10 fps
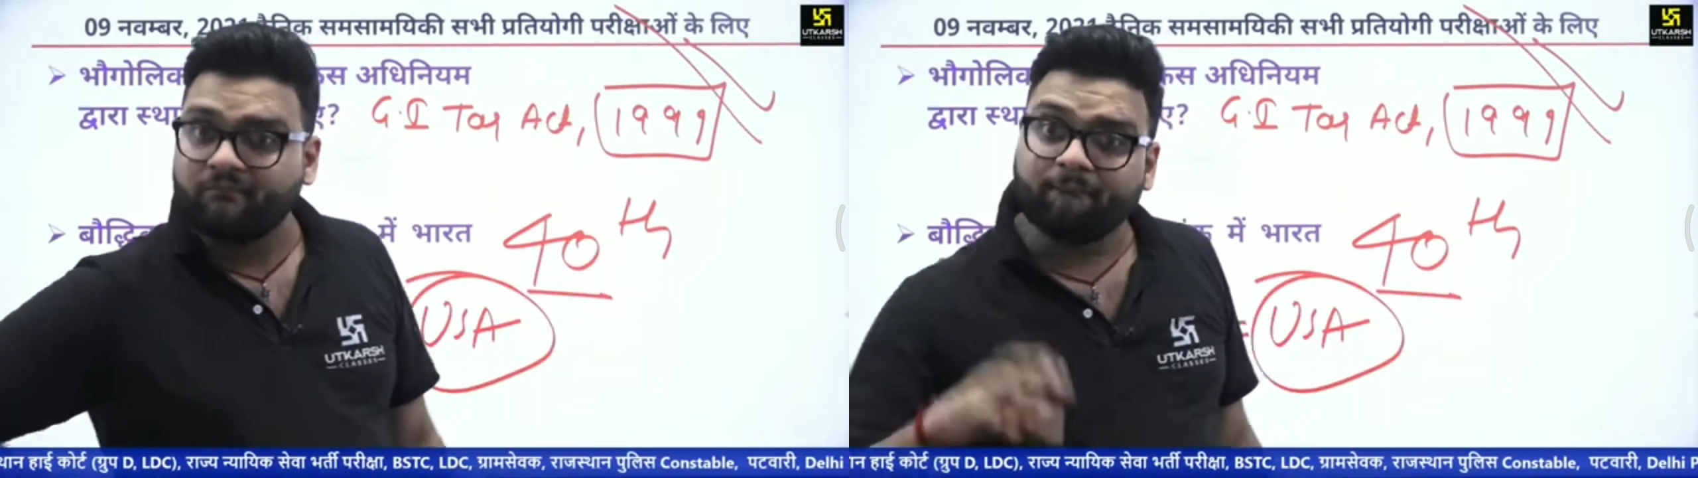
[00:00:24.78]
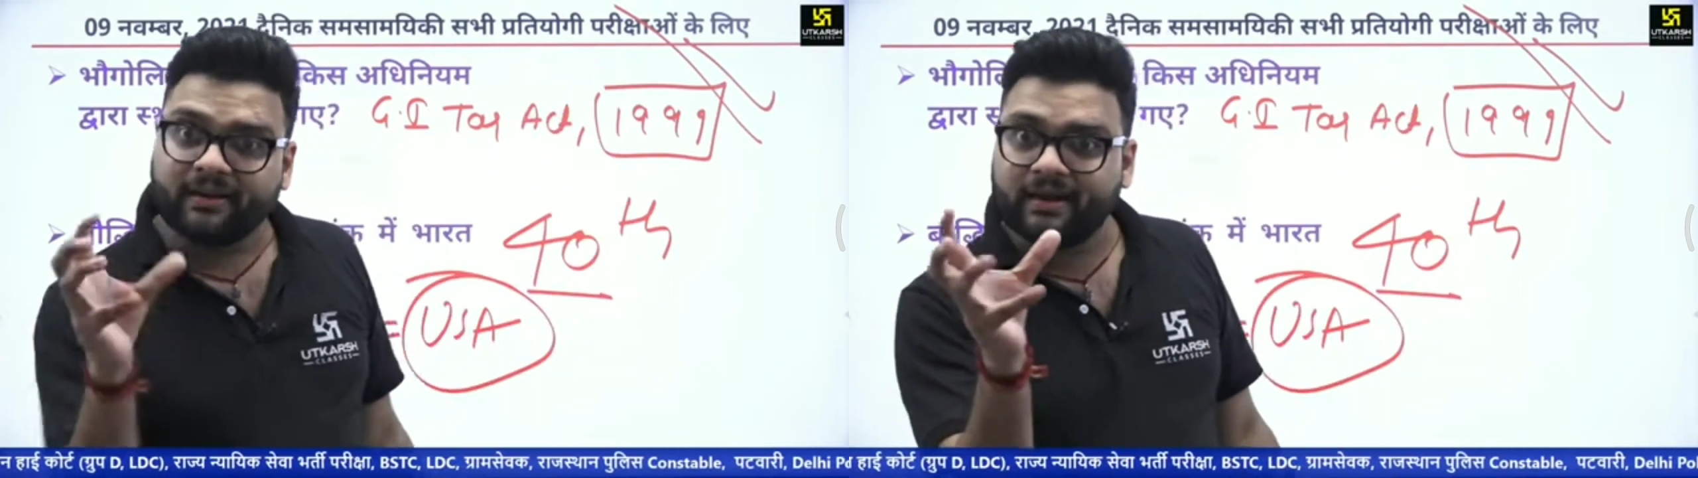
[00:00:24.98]

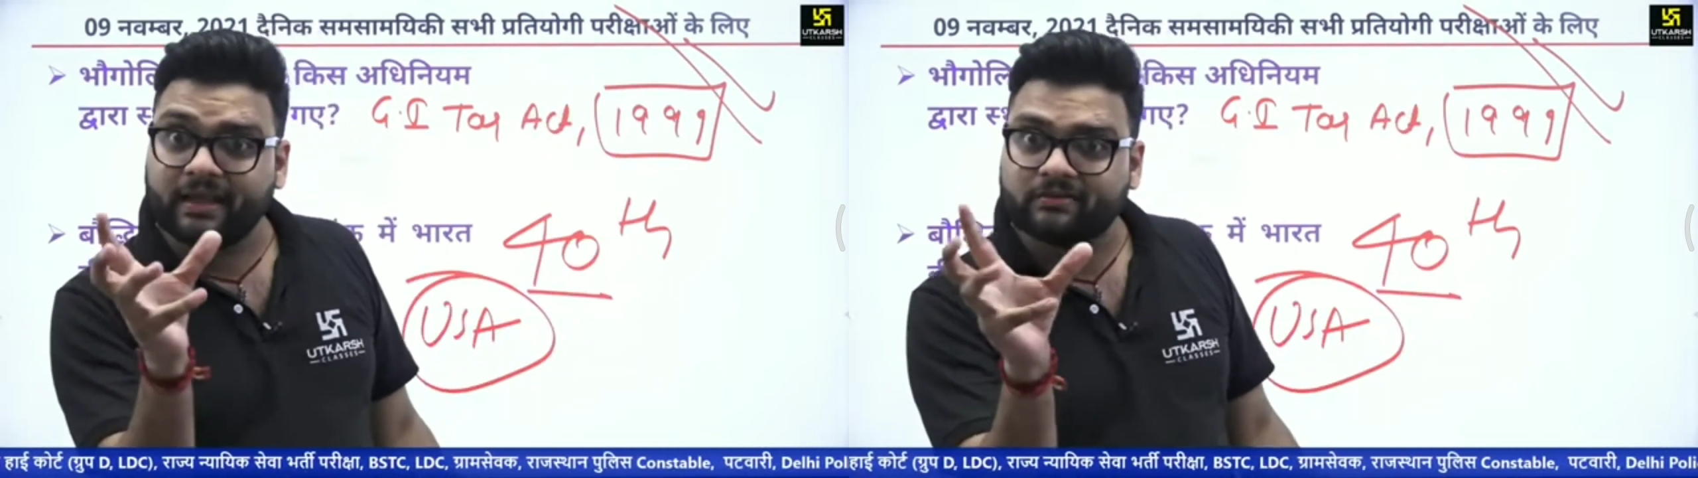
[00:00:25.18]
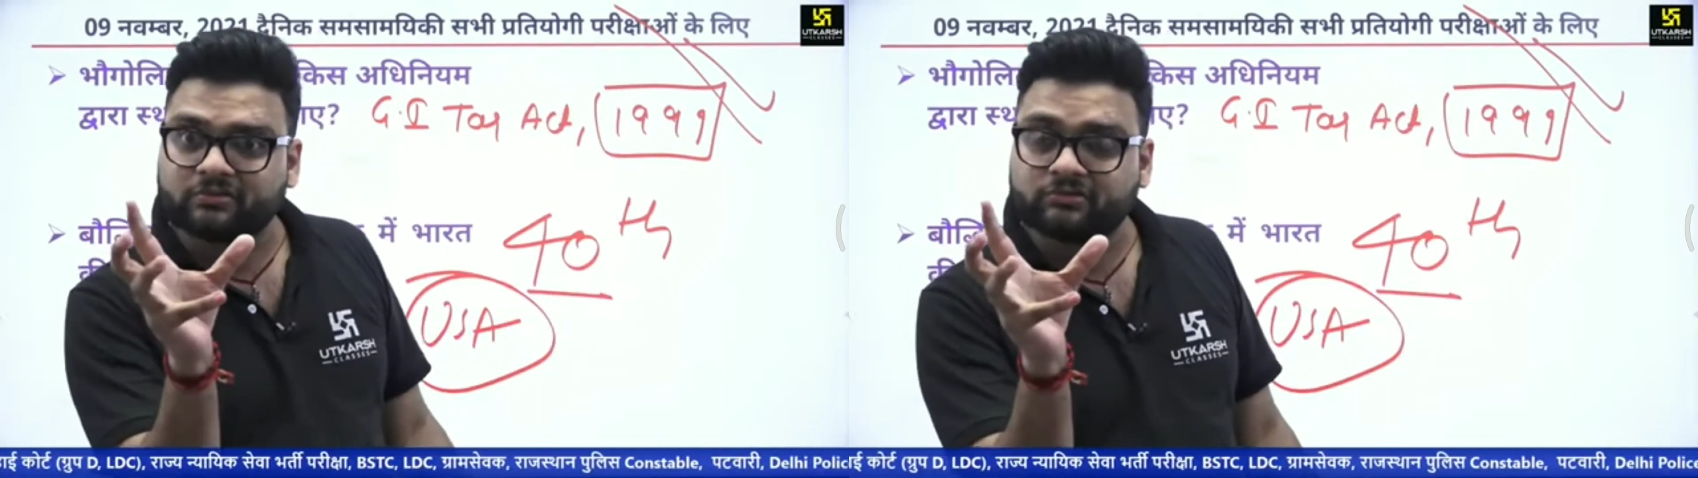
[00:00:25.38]
मन नहीं
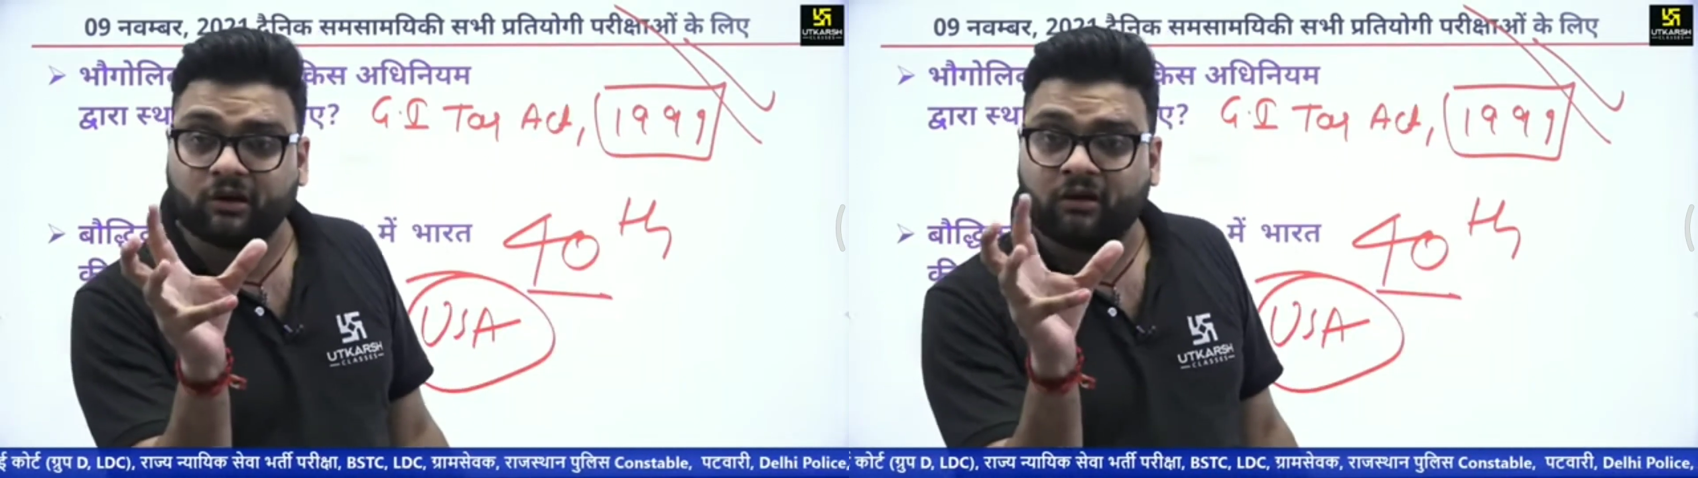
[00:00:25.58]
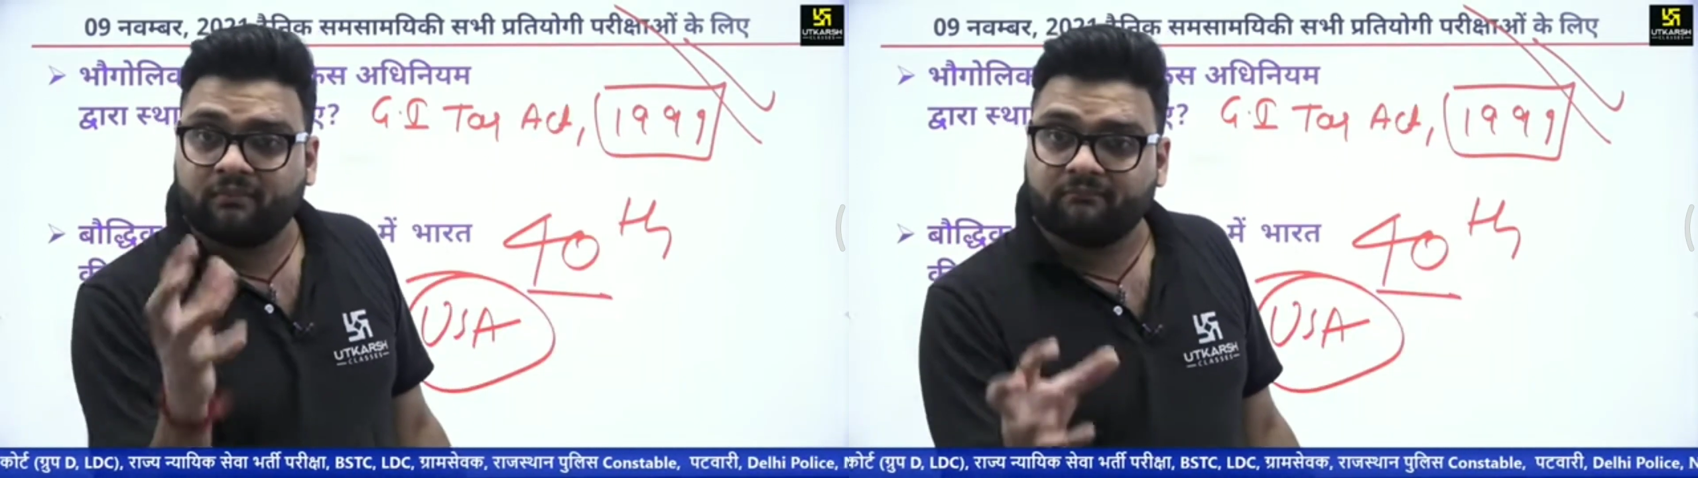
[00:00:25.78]
दोस्तों
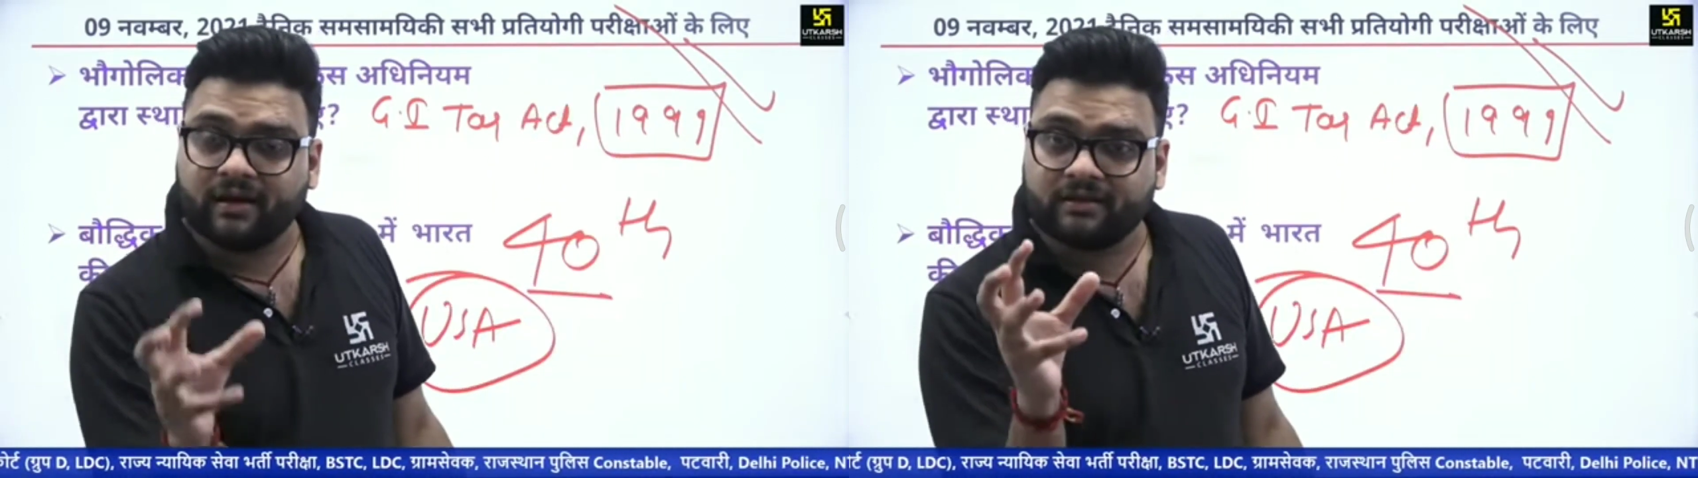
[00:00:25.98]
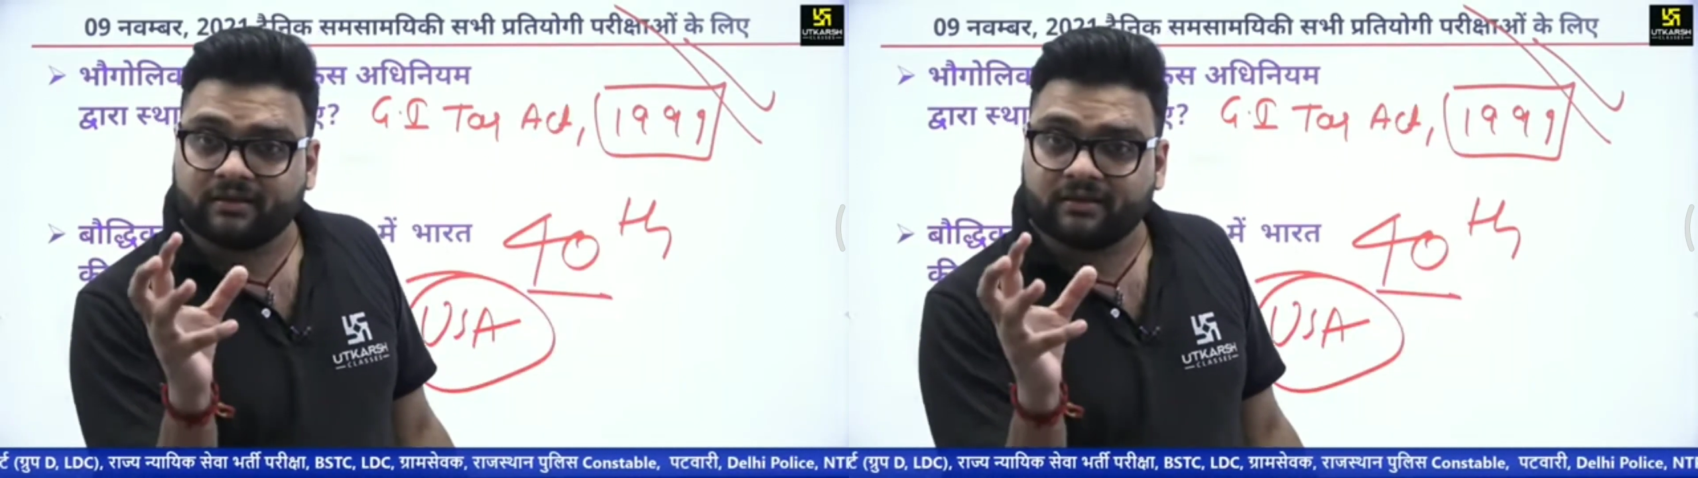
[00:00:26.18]
मन